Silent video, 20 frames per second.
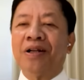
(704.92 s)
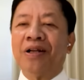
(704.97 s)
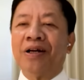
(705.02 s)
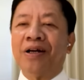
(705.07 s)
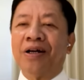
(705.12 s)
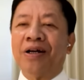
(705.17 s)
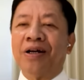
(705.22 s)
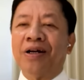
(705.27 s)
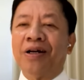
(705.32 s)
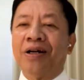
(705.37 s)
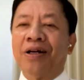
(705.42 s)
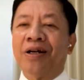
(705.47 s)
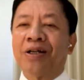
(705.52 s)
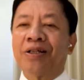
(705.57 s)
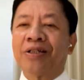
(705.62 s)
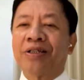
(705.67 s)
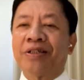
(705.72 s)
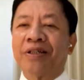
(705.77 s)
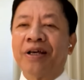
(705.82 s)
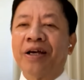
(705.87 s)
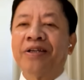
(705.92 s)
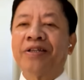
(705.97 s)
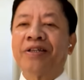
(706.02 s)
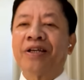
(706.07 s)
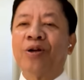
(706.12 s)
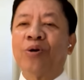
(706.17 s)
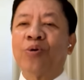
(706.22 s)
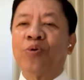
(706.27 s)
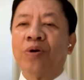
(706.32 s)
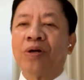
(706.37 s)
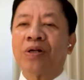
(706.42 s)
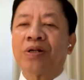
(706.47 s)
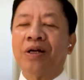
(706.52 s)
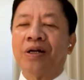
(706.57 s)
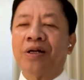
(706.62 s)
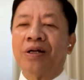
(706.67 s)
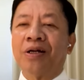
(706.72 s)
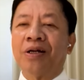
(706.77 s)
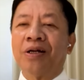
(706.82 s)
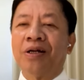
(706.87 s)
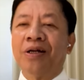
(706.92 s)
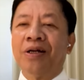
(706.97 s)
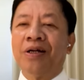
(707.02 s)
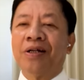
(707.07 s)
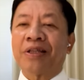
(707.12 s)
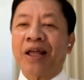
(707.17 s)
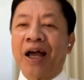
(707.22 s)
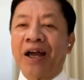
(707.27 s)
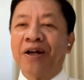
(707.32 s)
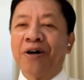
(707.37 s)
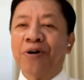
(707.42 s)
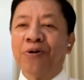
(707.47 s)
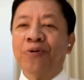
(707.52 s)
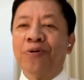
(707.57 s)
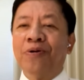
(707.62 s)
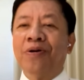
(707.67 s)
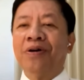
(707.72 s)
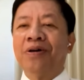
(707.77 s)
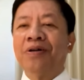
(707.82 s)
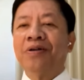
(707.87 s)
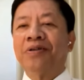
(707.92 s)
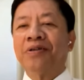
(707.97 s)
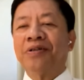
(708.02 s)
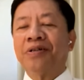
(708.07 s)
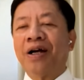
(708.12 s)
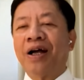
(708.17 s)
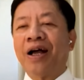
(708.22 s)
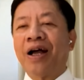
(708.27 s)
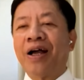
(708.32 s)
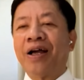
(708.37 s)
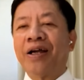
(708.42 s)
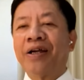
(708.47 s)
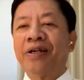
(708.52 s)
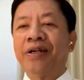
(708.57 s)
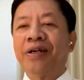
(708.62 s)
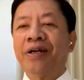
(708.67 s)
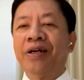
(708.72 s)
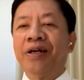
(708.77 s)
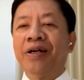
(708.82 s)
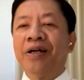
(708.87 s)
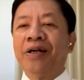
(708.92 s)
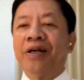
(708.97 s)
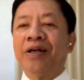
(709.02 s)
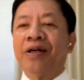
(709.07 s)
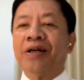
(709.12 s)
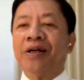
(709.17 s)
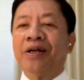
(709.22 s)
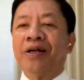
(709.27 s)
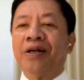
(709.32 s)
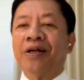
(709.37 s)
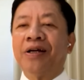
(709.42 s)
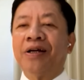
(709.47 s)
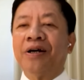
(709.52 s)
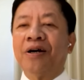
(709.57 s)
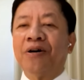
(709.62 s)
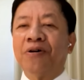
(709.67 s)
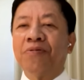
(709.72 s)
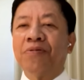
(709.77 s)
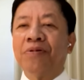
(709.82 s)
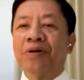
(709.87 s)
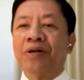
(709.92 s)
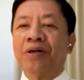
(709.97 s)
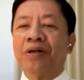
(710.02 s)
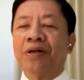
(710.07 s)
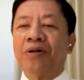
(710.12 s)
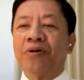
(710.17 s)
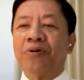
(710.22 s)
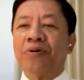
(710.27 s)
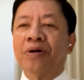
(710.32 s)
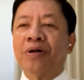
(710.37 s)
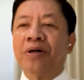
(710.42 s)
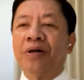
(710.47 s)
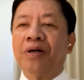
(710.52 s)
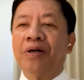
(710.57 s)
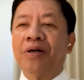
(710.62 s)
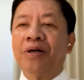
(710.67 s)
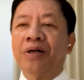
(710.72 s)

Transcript: là đây sẽ là cuộc à, tái đấu giữa hai ông là ông